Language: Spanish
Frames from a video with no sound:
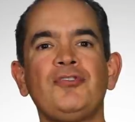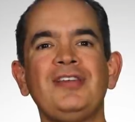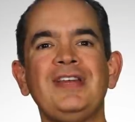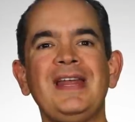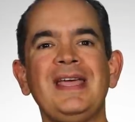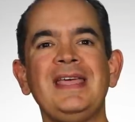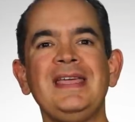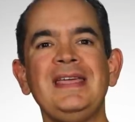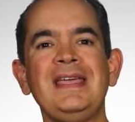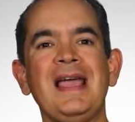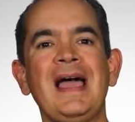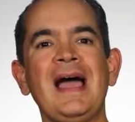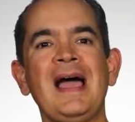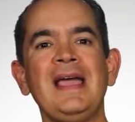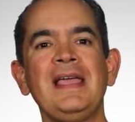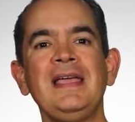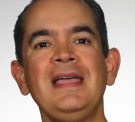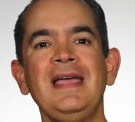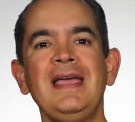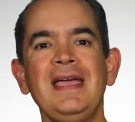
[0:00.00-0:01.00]
Cine
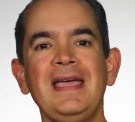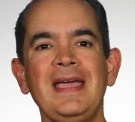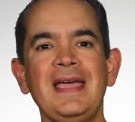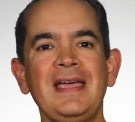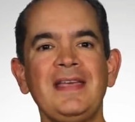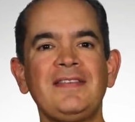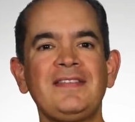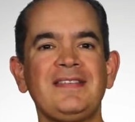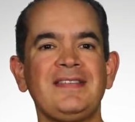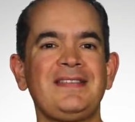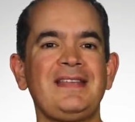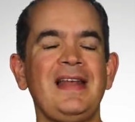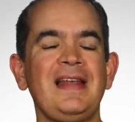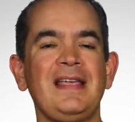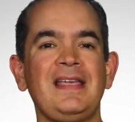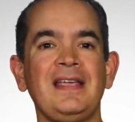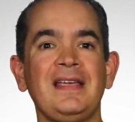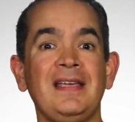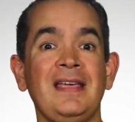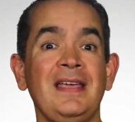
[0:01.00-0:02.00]
EI es,
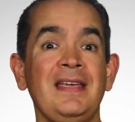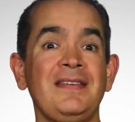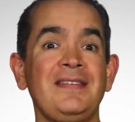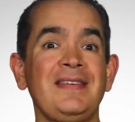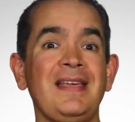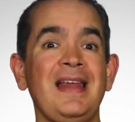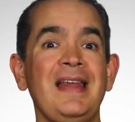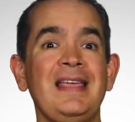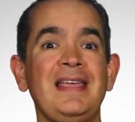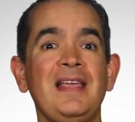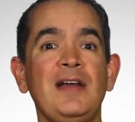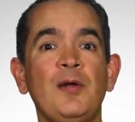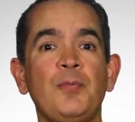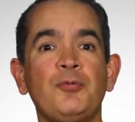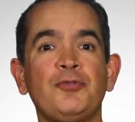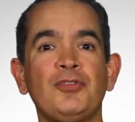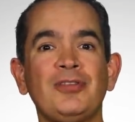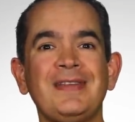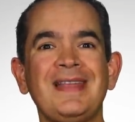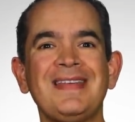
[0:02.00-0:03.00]
elegir la
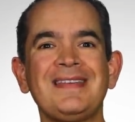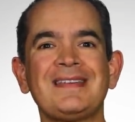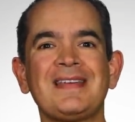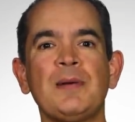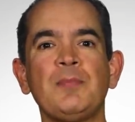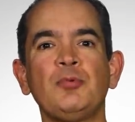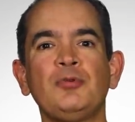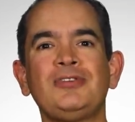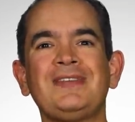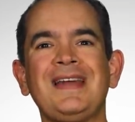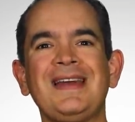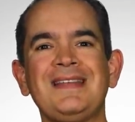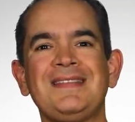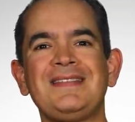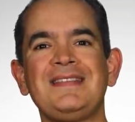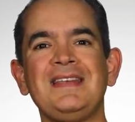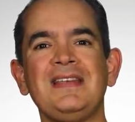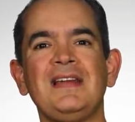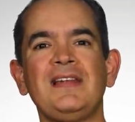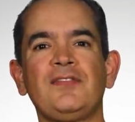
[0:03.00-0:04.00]
opción de S-Gamut 3
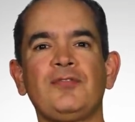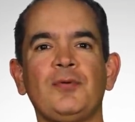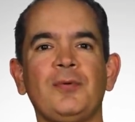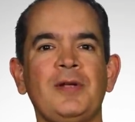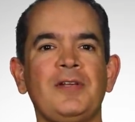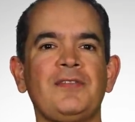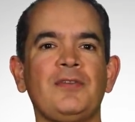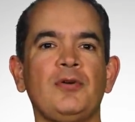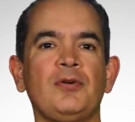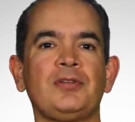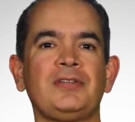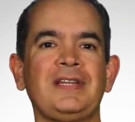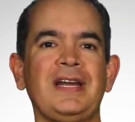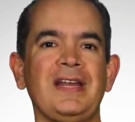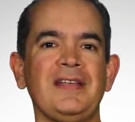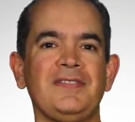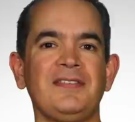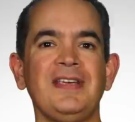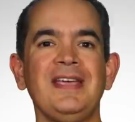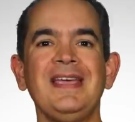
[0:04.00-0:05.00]
Cine sobre SLOG
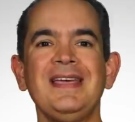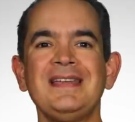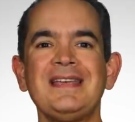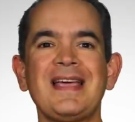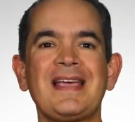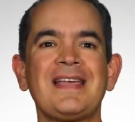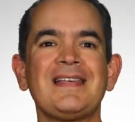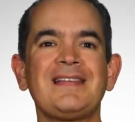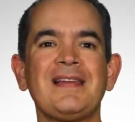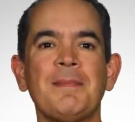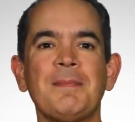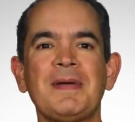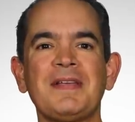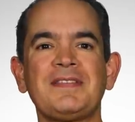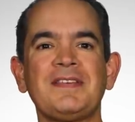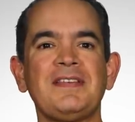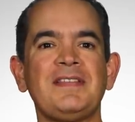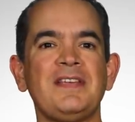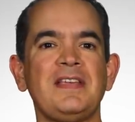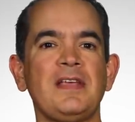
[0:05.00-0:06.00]
3, ya que es la
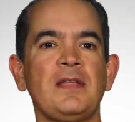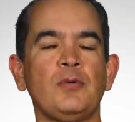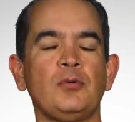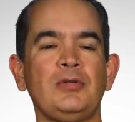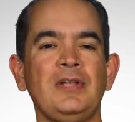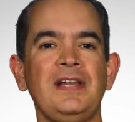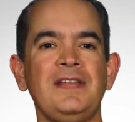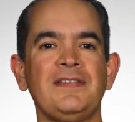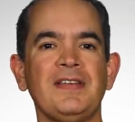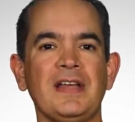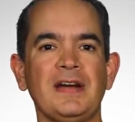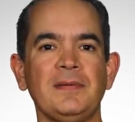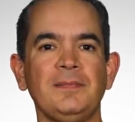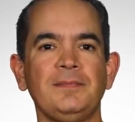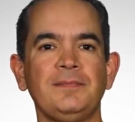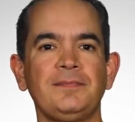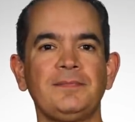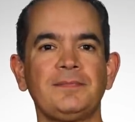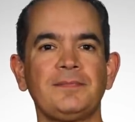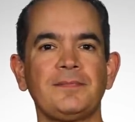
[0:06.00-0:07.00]
más sencilla de utilizar.
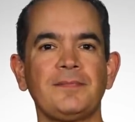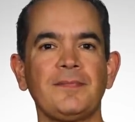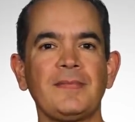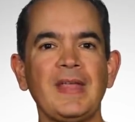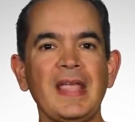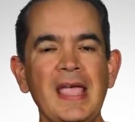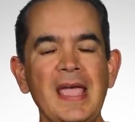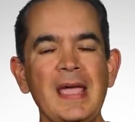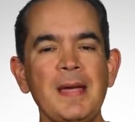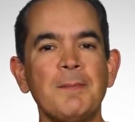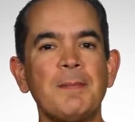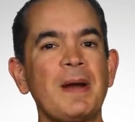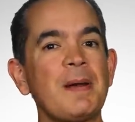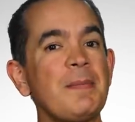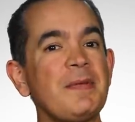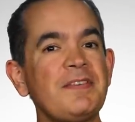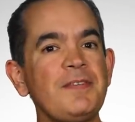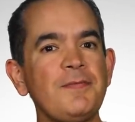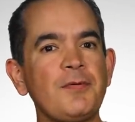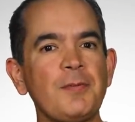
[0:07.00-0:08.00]
Para
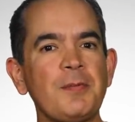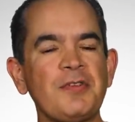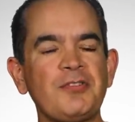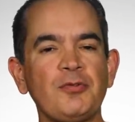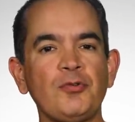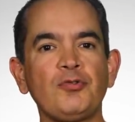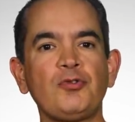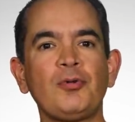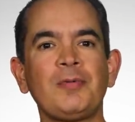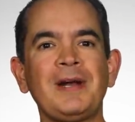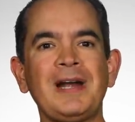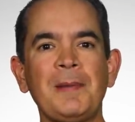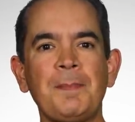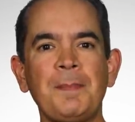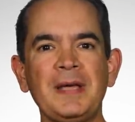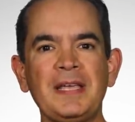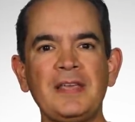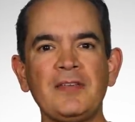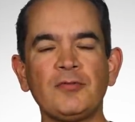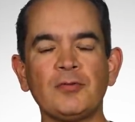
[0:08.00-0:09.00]
más información sobre la
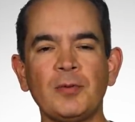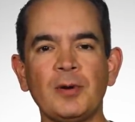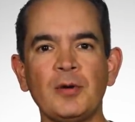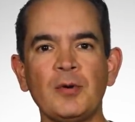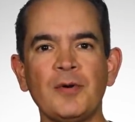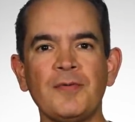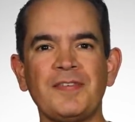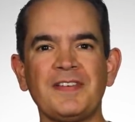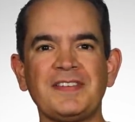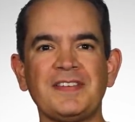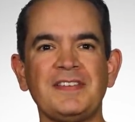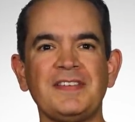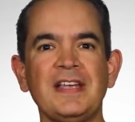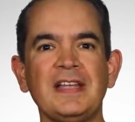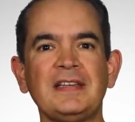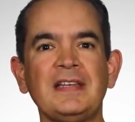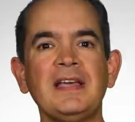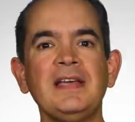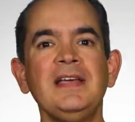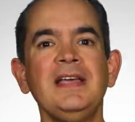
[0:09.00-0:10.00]

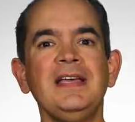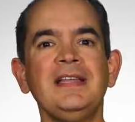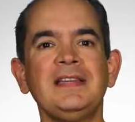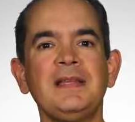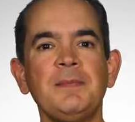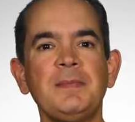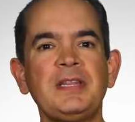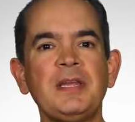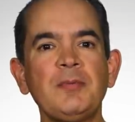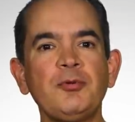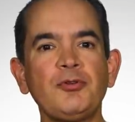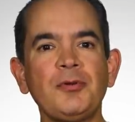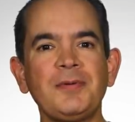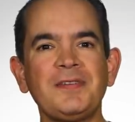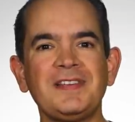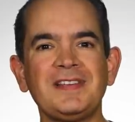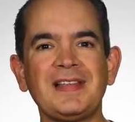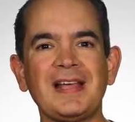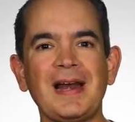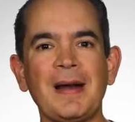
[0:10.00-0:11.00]
PXWFS7, te invitamos a
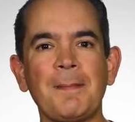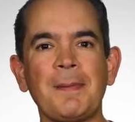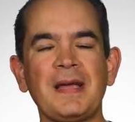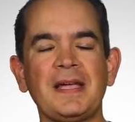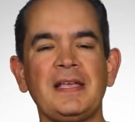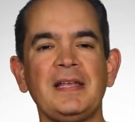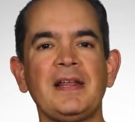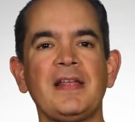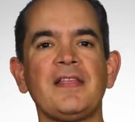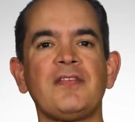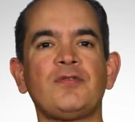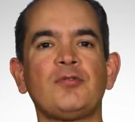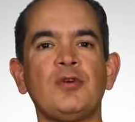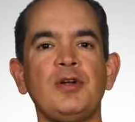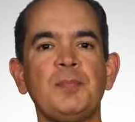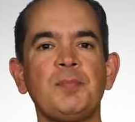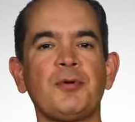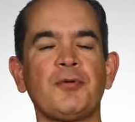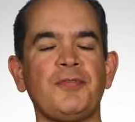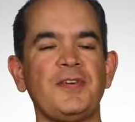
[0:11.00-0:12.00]
visitar la página de
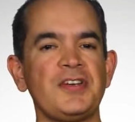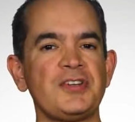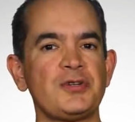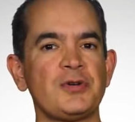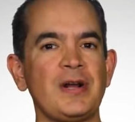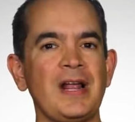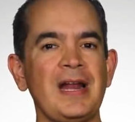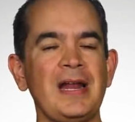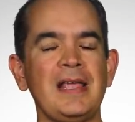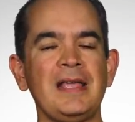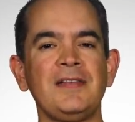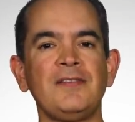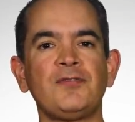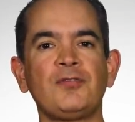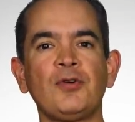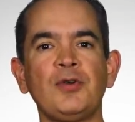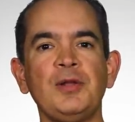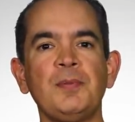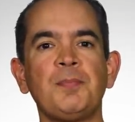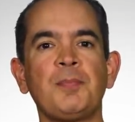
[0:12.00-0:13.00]
Sony Professional en
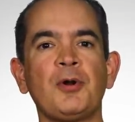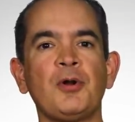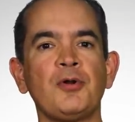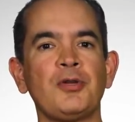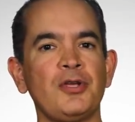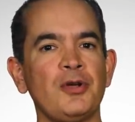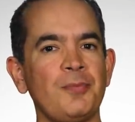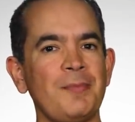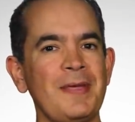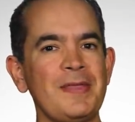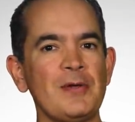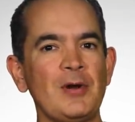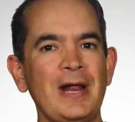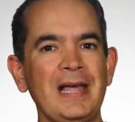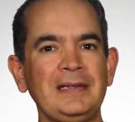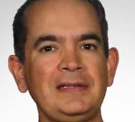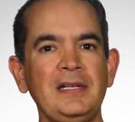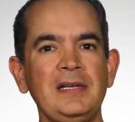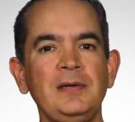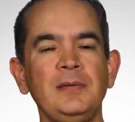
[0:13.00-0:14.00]

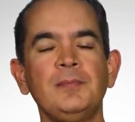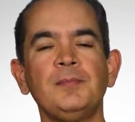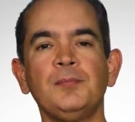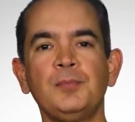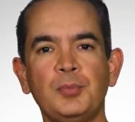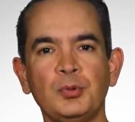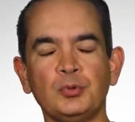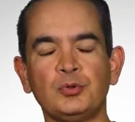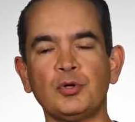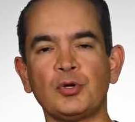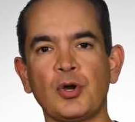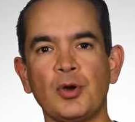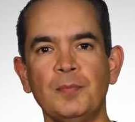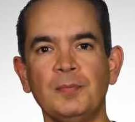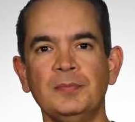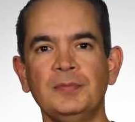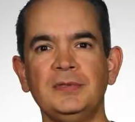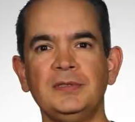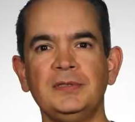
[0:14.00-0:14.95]
sonypro-mediolatin.com.